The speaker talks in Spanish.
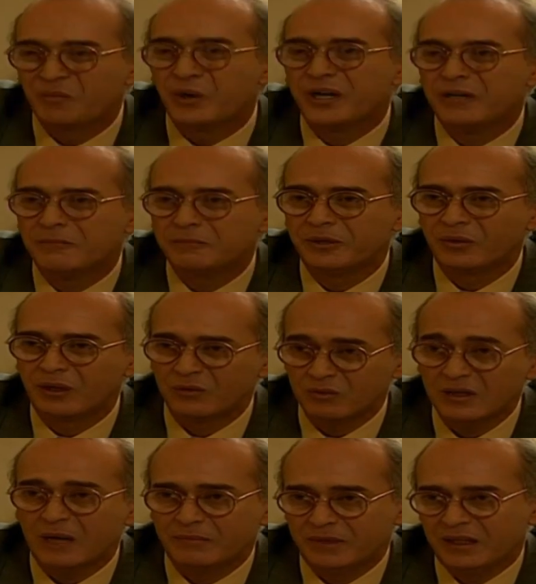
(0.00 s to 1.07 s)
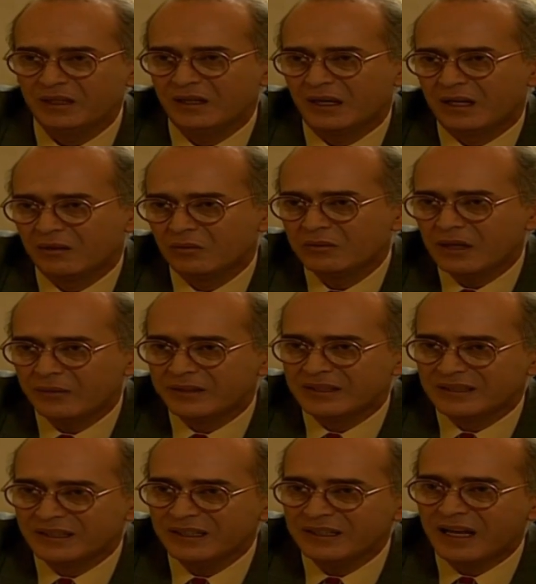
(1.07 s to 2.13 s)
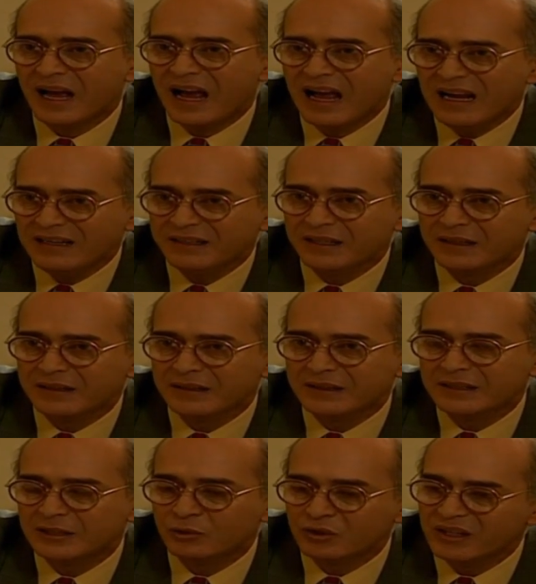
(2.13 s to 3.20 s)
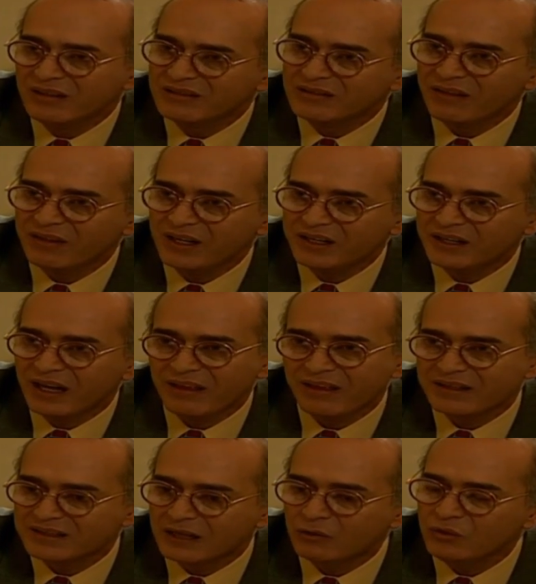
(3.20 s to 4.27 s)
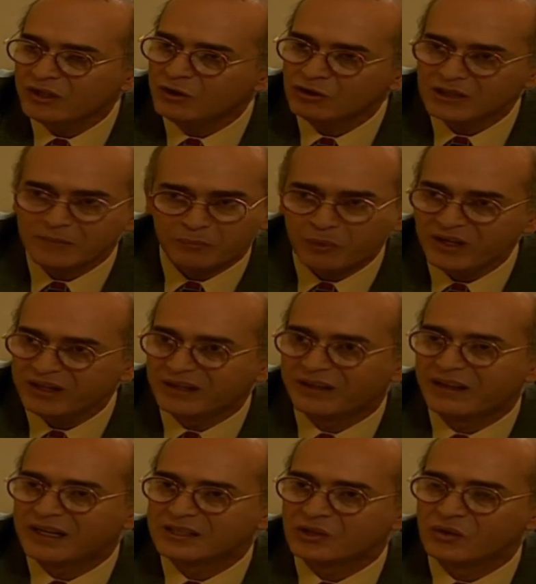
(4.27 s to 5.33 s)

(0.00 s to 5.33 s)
Bueno, pero alguna amiga, alguna vecina, alguien. Es que usted está delicada de salud y no se puede quedar